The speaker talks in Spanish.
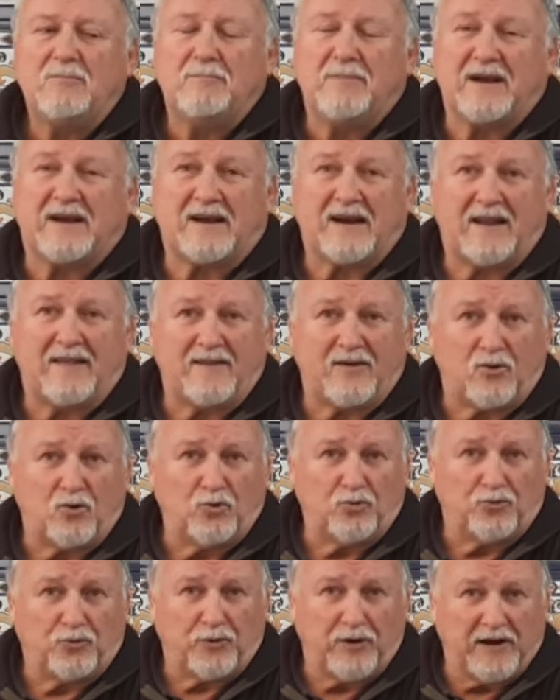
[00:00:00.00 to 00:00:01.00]
mezclada
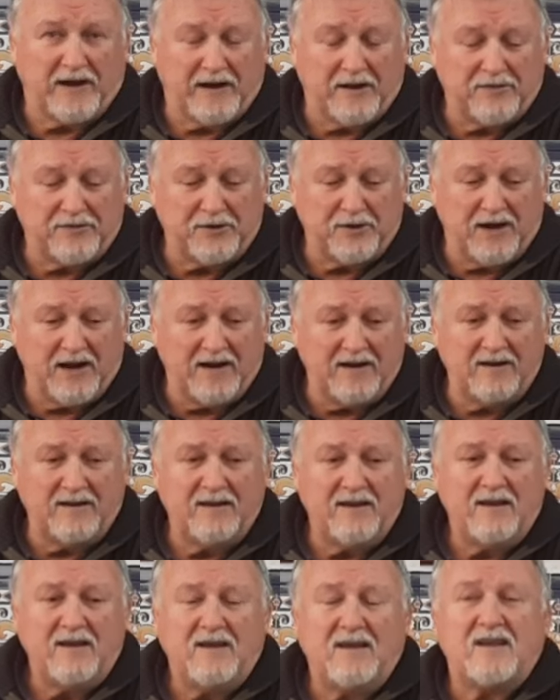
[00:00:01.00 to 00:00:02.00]
con Turiga
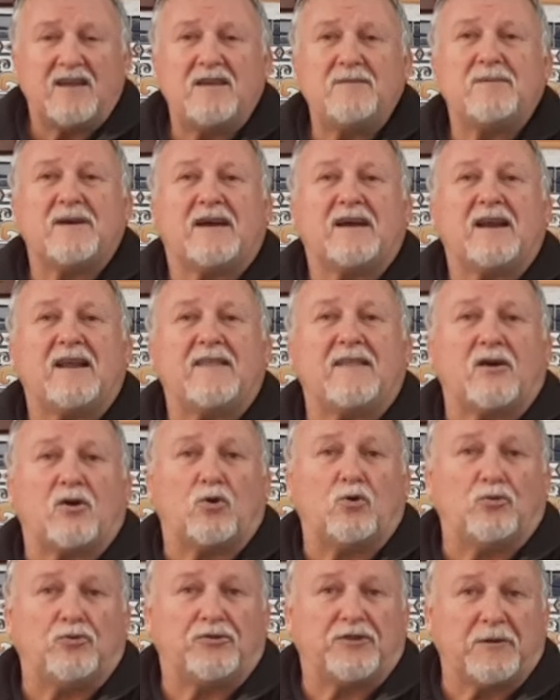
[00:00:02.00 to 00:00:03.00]
Nacional y mezclada
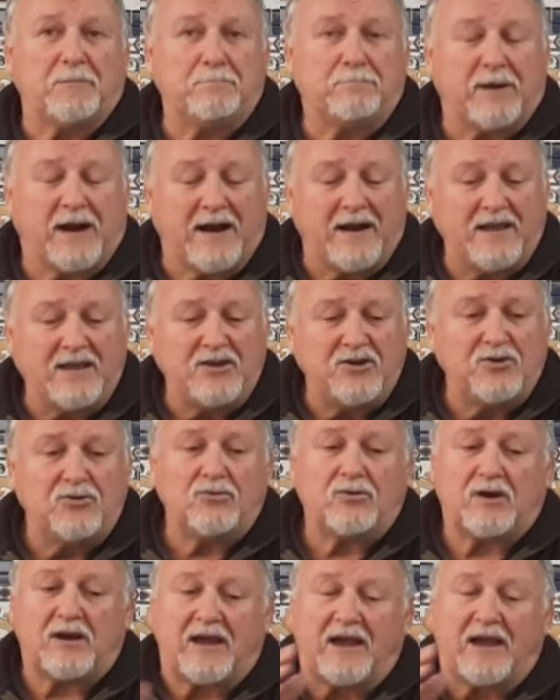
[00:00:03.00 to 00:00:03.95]
con Tempranillo,